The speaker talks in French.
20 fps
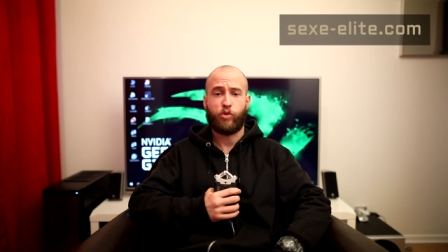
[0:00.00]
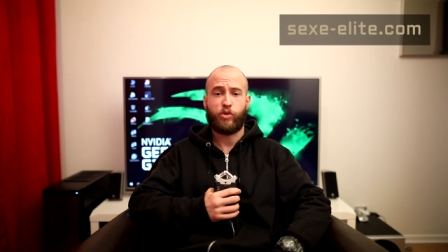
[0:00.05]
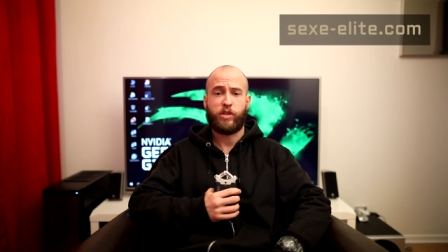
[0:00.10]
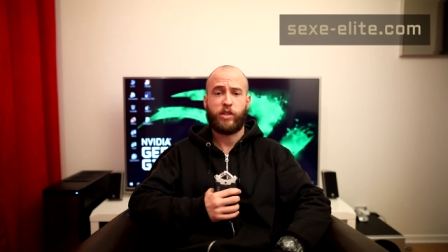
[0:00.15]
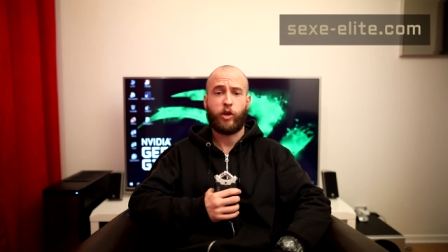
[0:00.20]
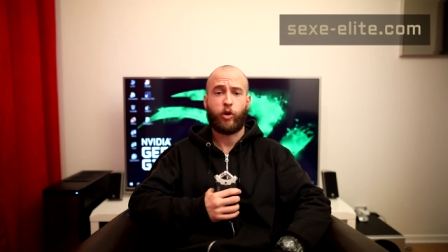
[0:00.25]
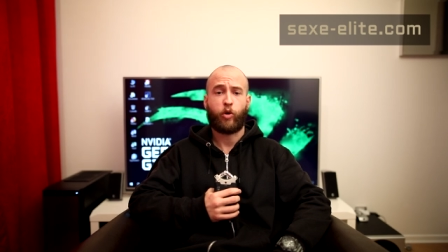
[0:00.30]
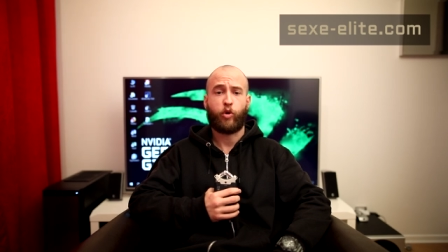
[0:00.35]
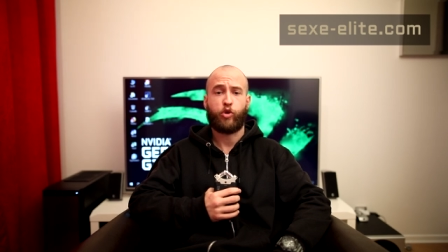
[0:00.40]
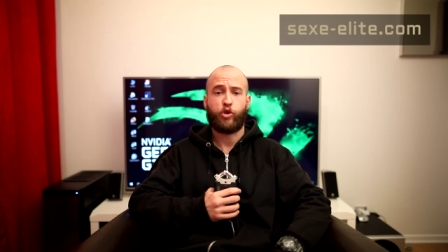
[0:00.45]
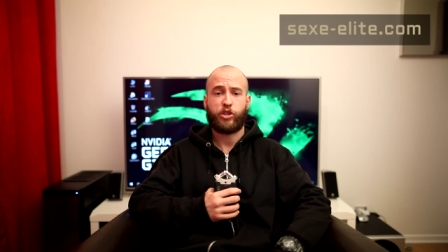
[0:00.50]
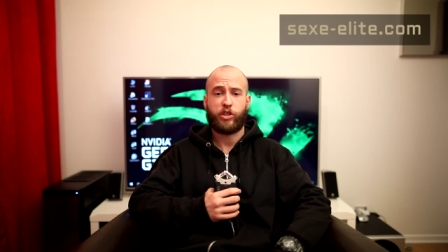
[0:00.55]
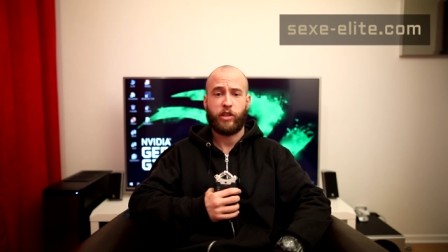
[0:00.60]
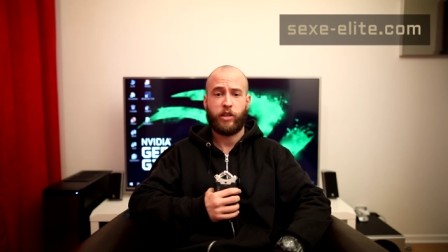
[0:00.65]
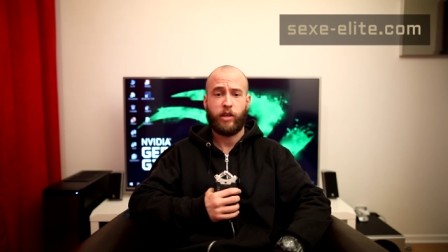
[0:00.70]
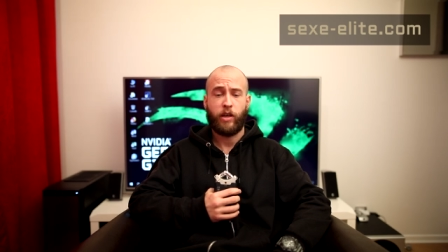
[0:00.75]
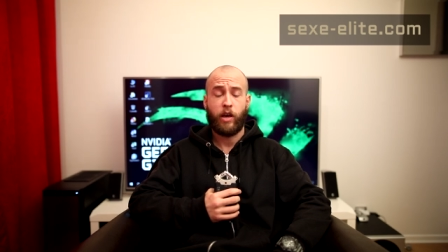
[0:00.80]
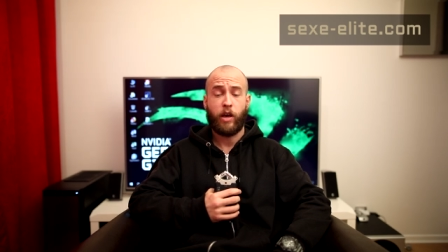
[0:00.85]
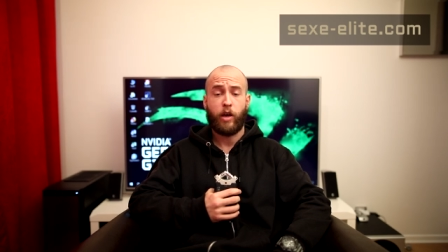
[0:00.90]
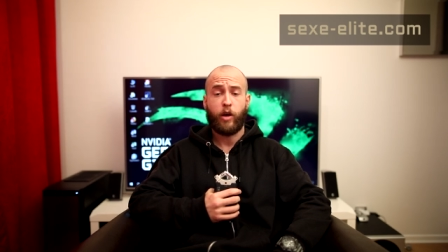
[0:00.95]
aussi
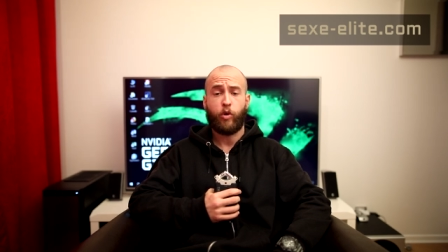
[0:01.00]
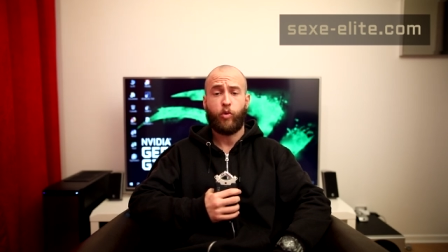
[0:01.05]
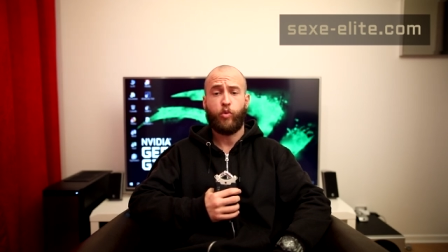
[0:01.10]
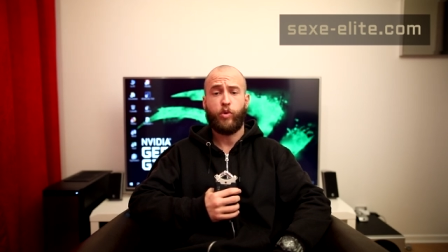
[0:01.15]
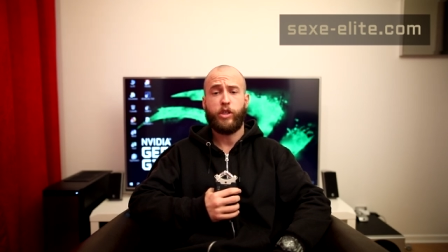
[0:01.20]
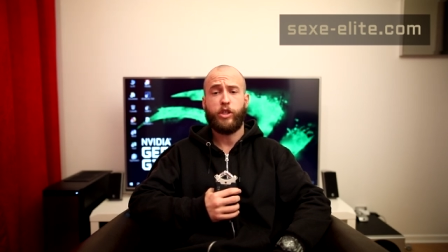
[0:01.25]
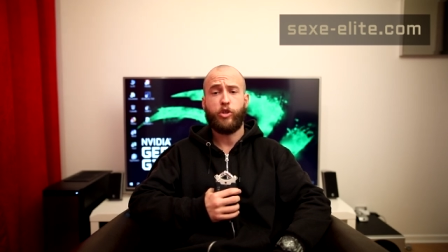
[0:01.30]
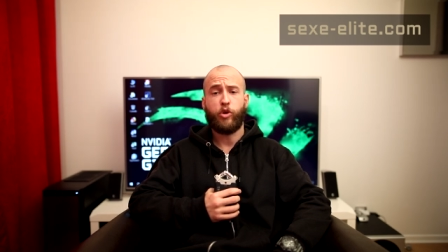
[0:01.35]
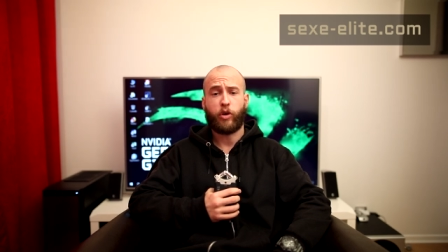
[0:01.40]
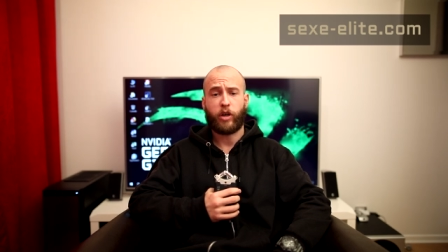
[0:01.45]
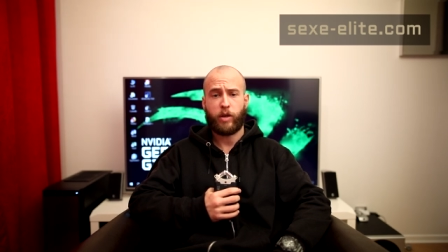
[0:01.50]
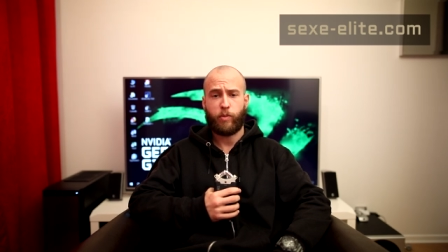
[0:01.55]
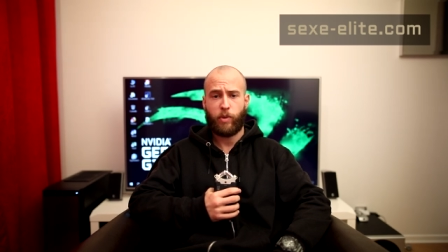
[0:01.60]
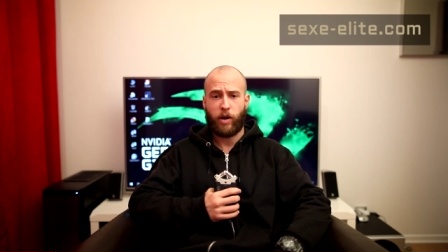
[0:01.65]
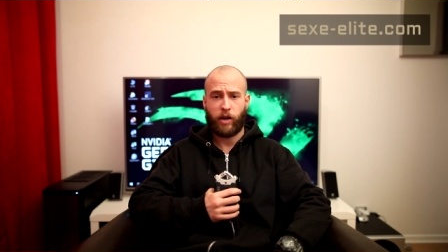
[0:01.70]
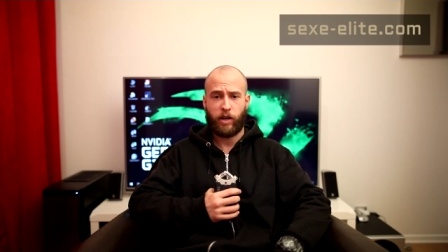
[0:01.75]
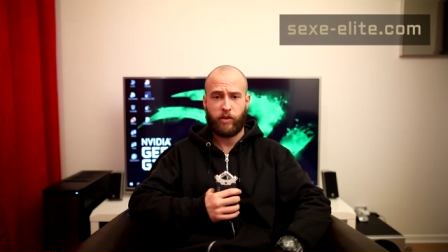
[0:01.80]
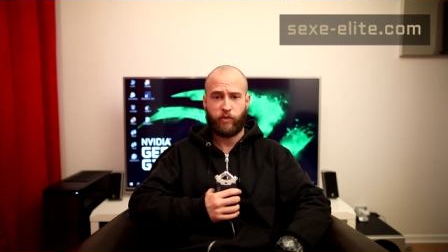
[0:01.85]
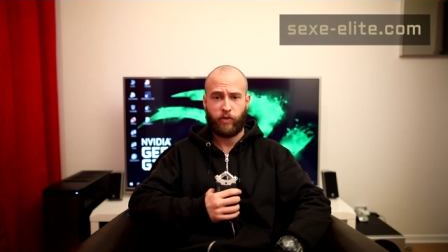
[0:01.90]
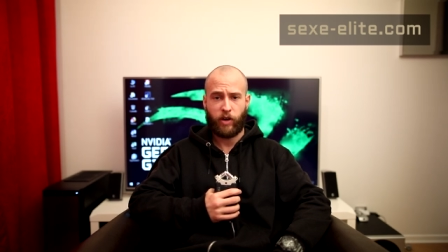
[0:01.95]
rejeter ou ignorés
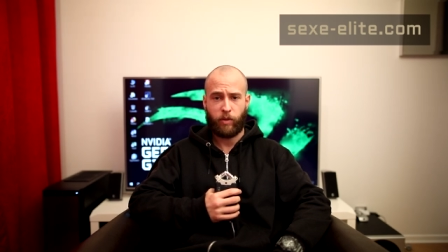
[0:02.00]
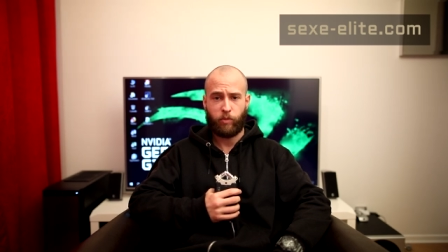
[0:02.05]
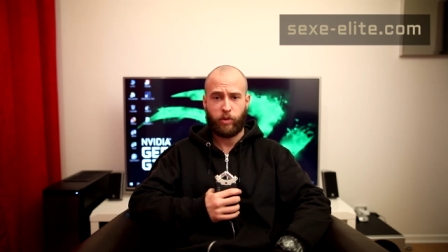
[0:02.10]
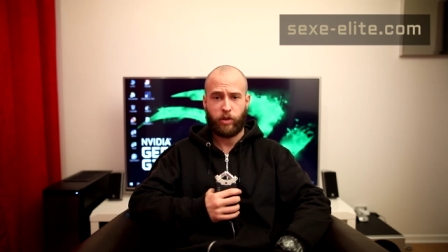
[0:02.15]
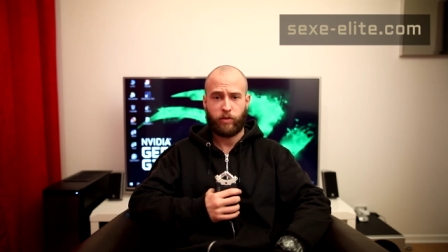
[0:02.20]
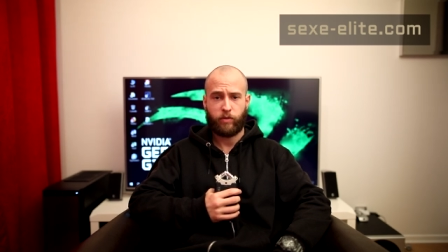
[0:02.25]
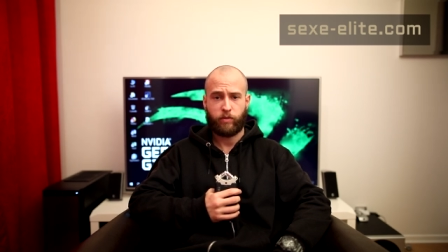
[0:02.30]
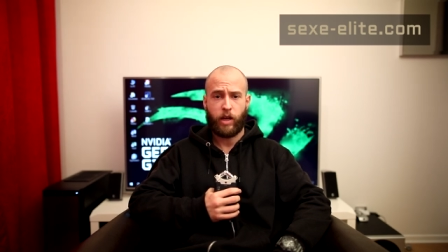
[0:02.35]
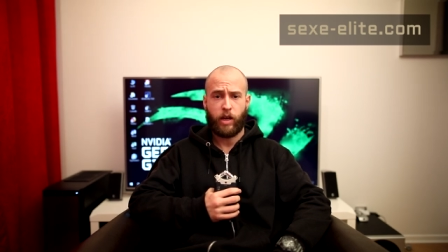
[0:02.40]
par les femmes